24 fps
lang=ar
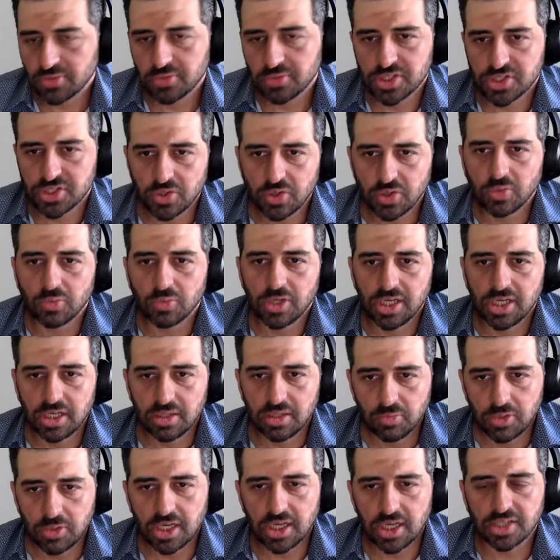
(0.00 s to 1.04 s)
والشغل وال
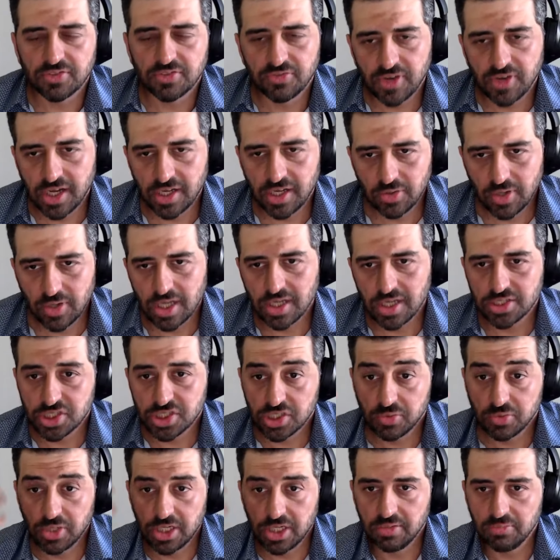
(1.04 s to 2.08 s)
والاطفال
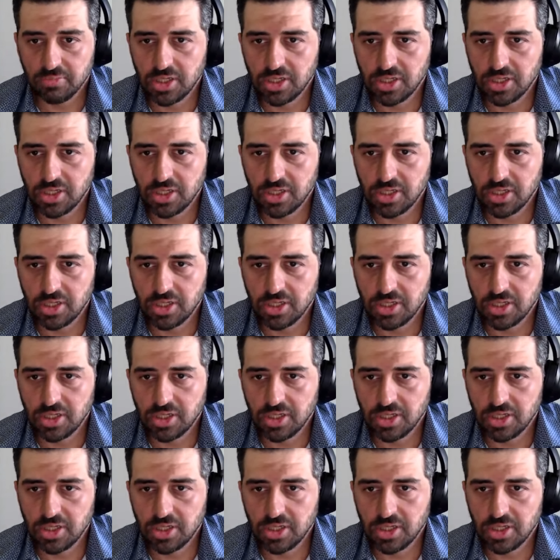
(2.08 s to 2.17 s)
وهالشيء وال,